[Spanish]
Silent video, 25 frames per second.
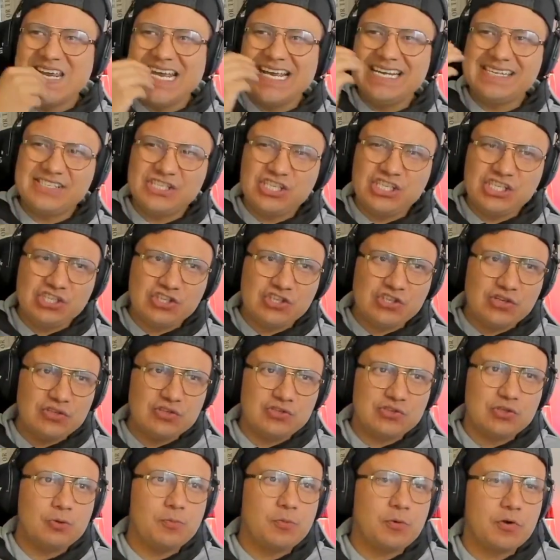Es
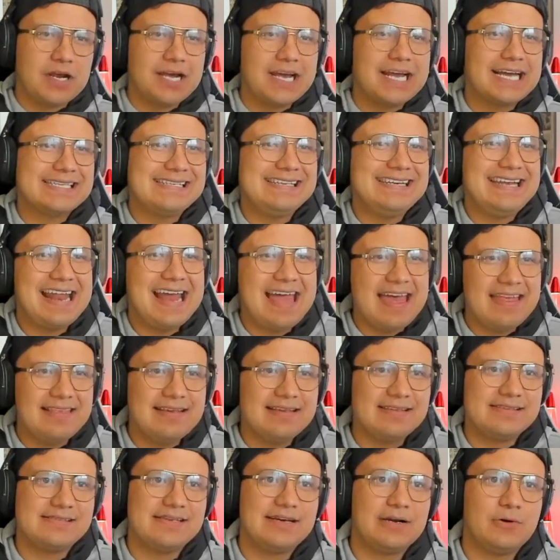chistoso porque casi
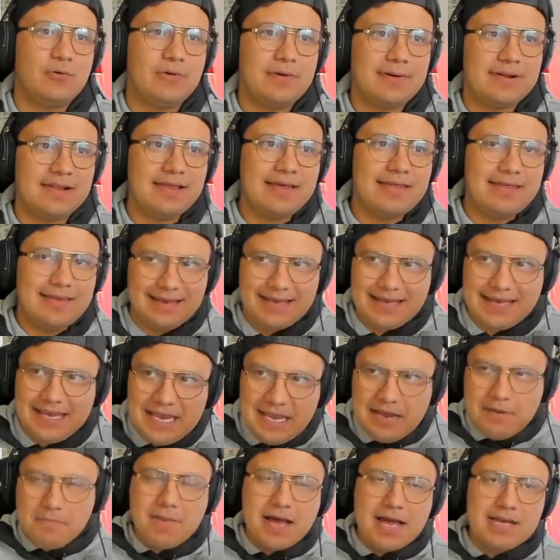nadie se acuerda de
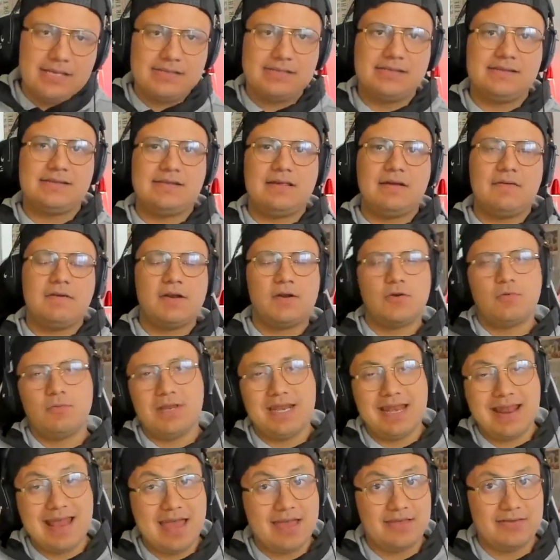quién más estaba
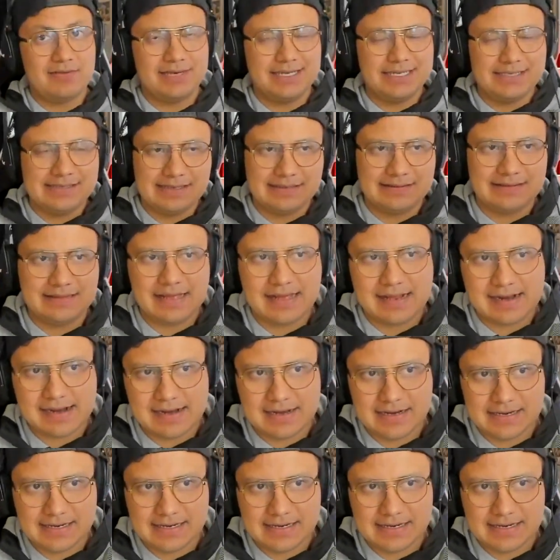nominado en esa terna.